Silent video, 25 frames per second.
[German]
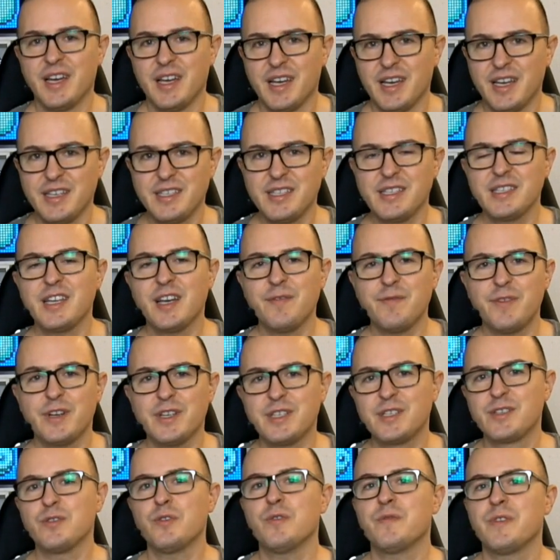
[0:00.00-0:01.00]
Es ist einfach
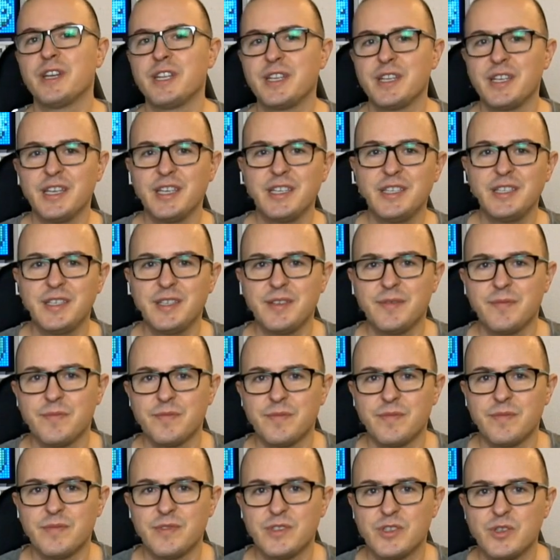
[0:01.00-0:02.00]
so, wenn ich
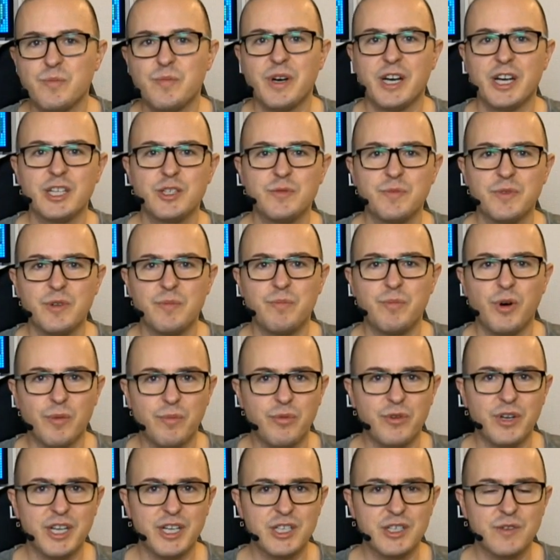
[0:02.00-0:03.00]
zum Beispiel
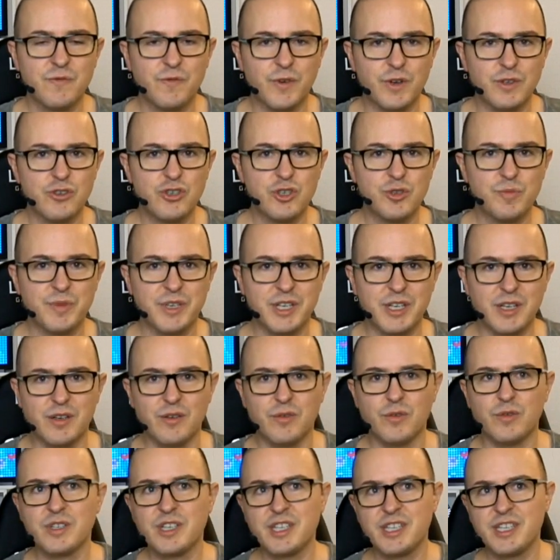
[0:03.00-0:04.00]
Population One spiele
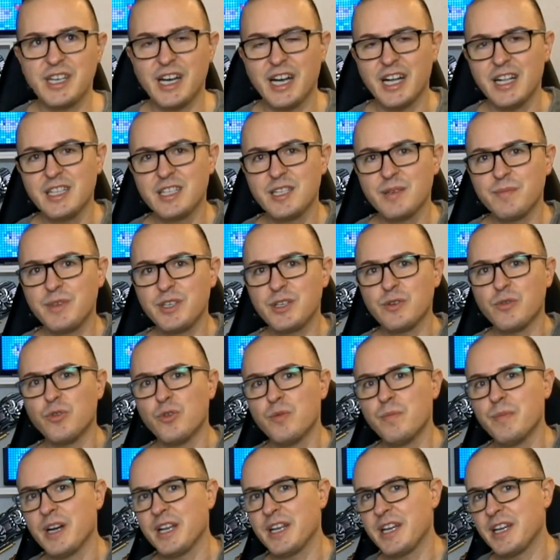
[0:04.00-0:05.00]
und ich halte mich
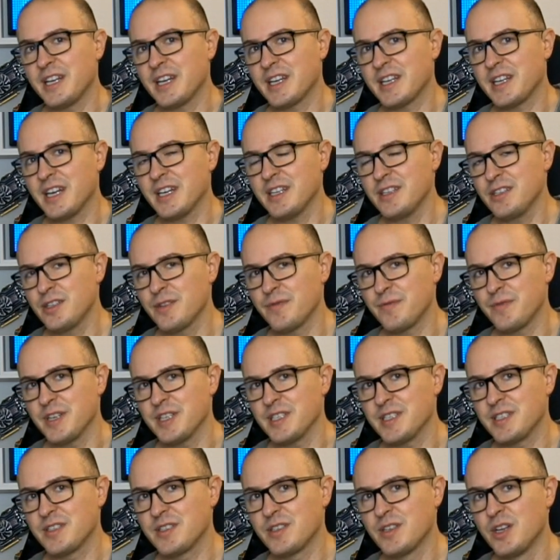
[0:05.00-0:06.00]
oben an einer Kante
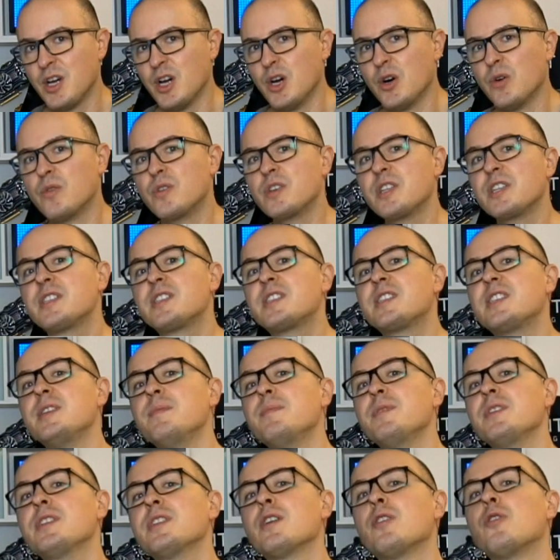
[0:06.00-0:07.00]
fest und ich ziehe
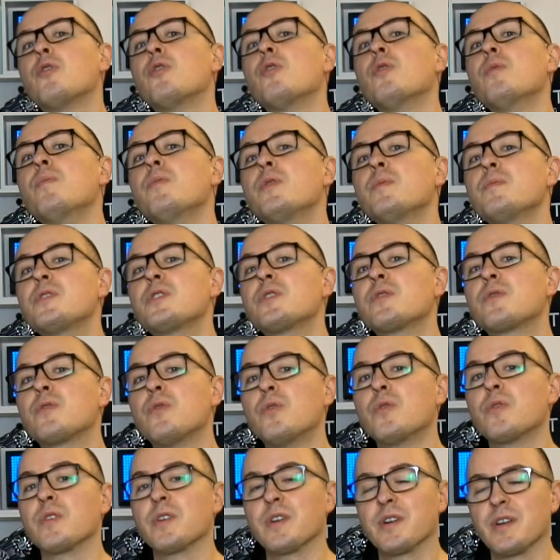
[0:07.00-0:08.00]
mich nach oben, um zu
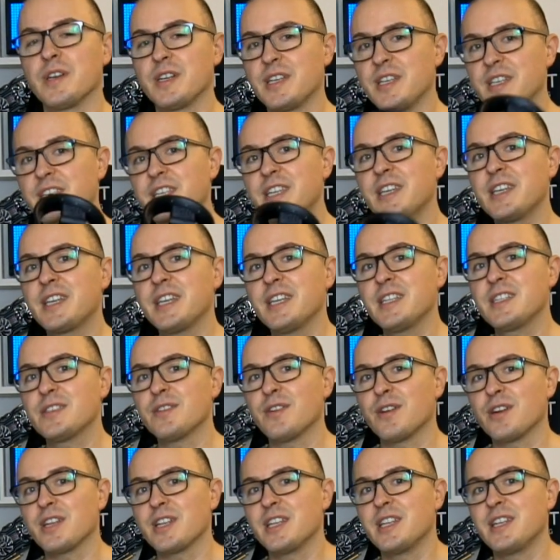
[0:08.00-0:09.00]
gucken, hier geht's
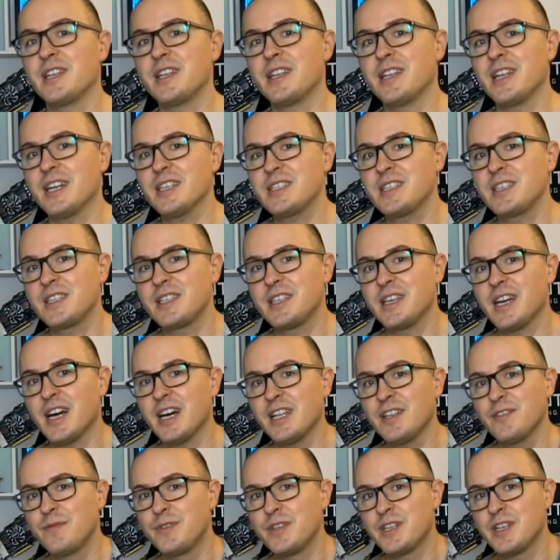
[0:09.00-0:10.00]
doch. Lasse ich die
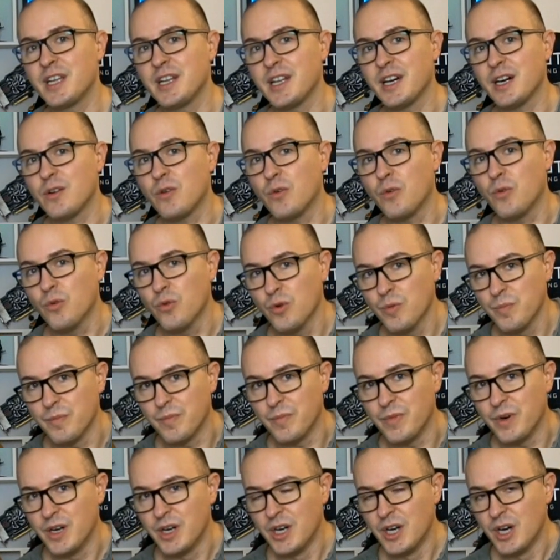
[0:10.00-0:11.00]
Hand wieder nach
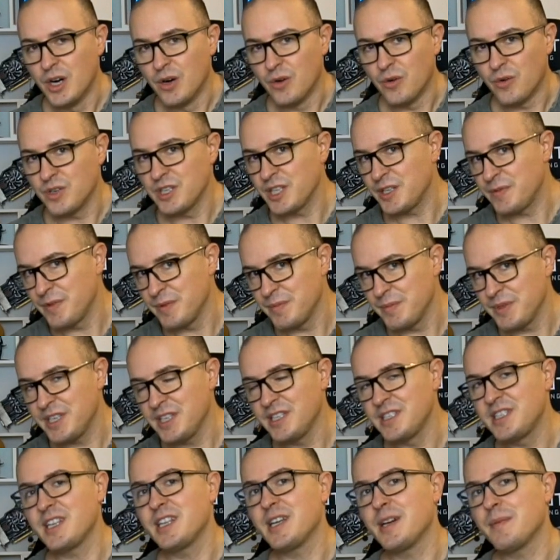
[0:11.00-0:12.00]
oben und ich will mich
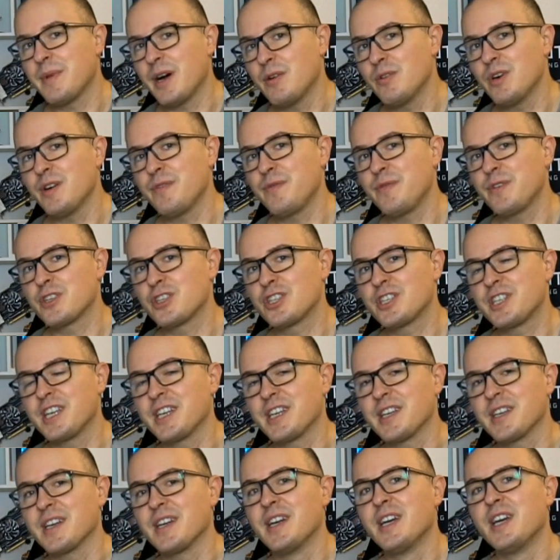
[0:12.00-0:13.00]
hinter der Mauer
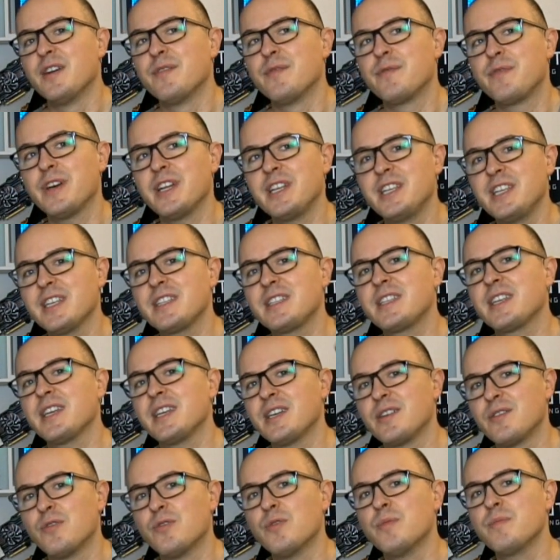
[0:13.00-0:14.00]
verstecken, verliert der
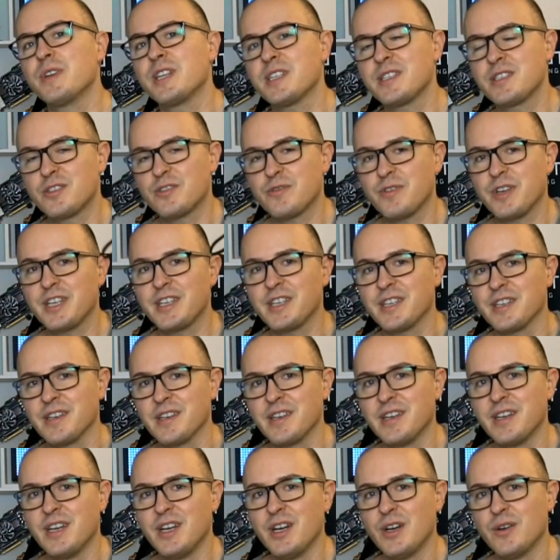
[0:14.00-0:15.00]
hier oben das Tracking.
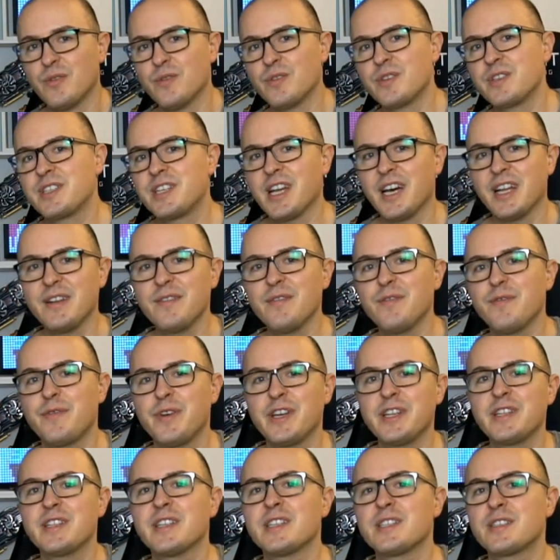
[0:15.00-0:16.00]
Und dann
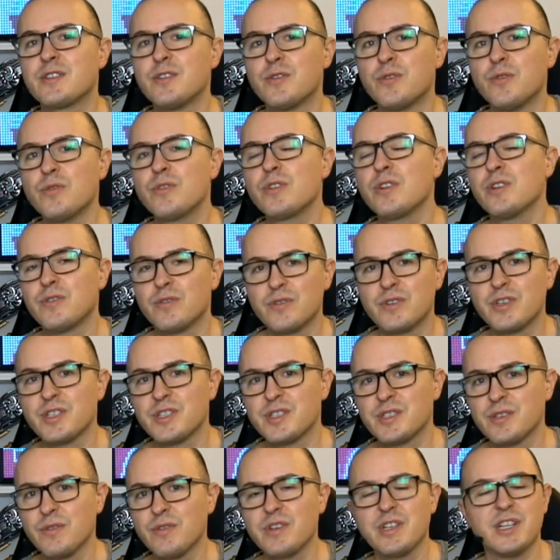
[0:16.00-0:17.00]
fängt das Geruckel und
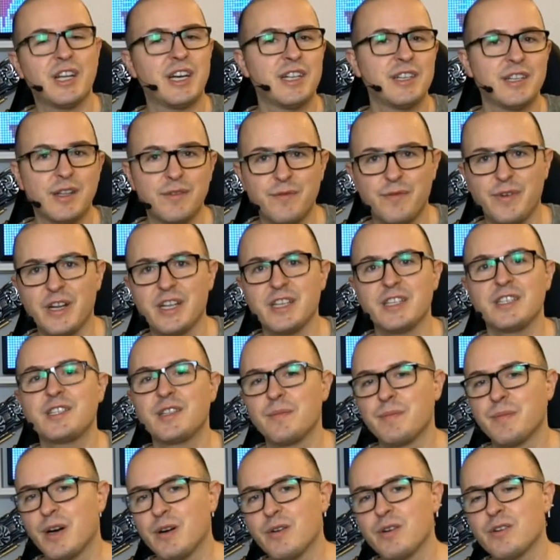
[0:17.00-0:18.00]
Gezuckel an, dann falle ich die
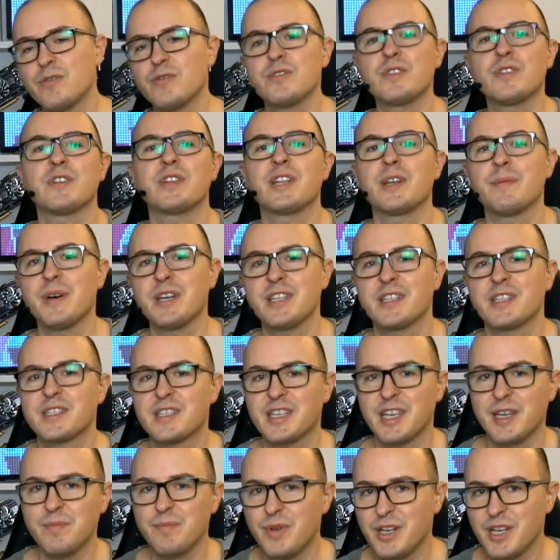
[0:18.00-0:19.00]
Mauer runter und dann macht das
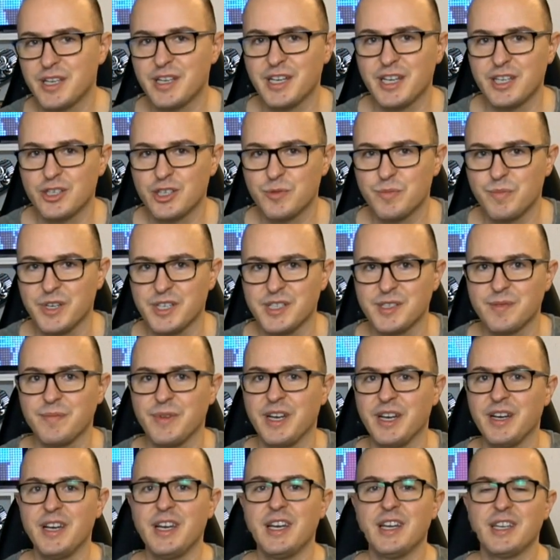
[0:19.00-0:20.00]
Gameplay keinen Spaß mehr.
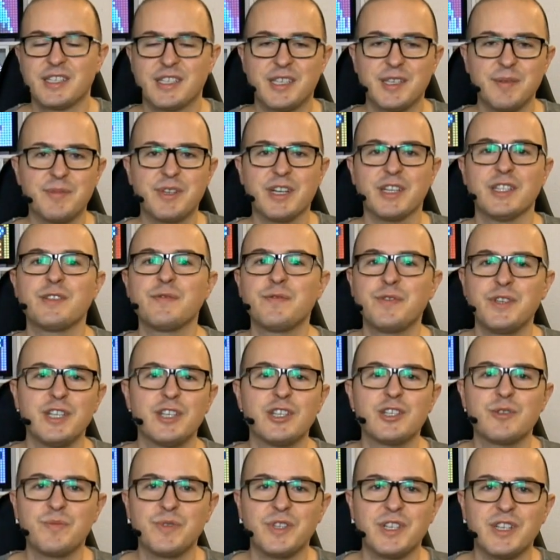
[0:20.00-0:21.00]
Es gibt ganz viele
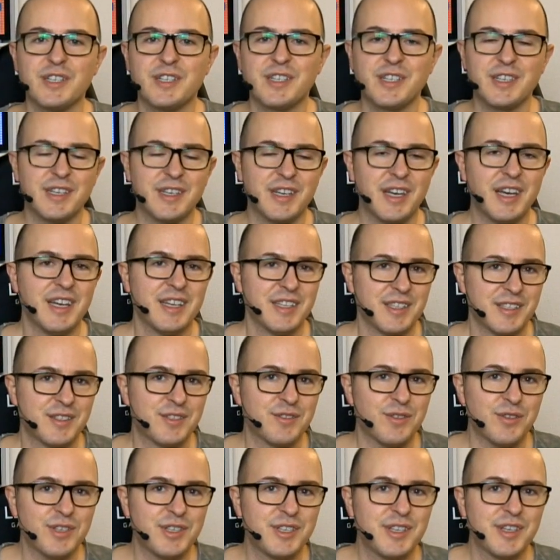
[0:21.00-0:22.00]
Spiele, die
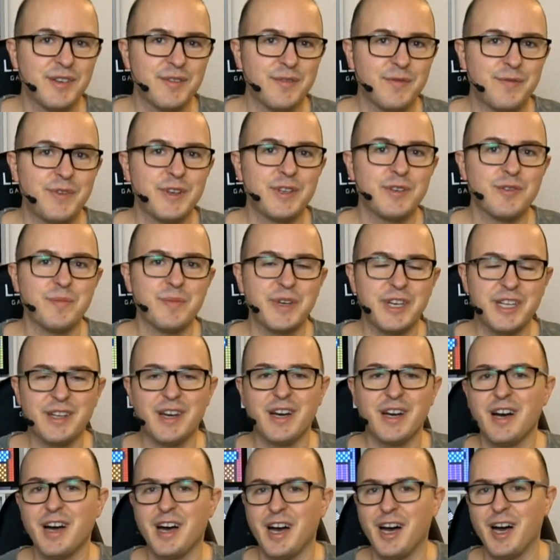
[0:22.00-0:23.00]
solche Phänomene
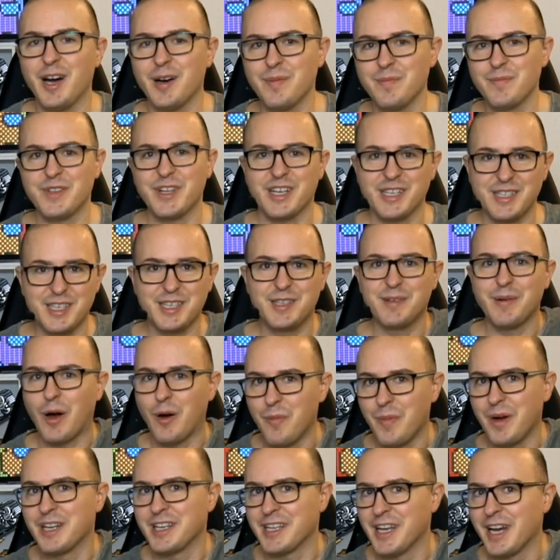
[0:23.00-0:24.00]
haben, dass ich auch
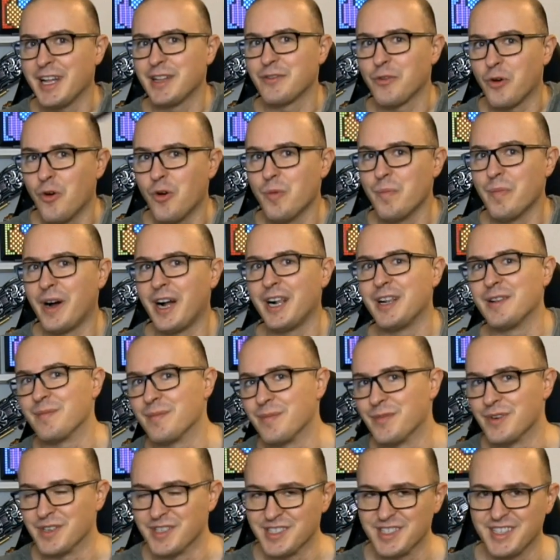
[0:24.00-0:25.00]
mal die Hand oben halten
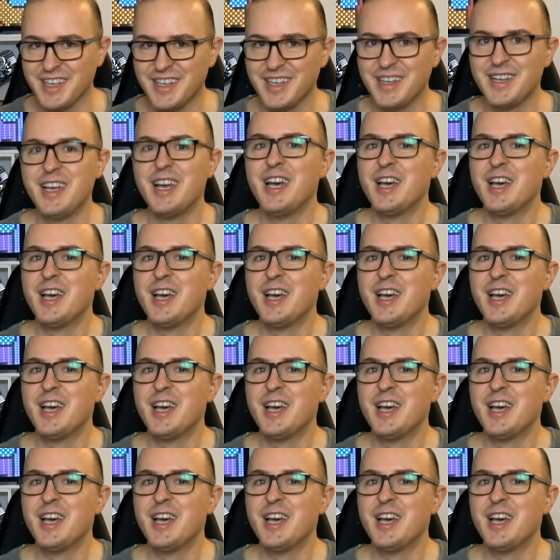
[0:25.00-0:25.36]
muss. Ne?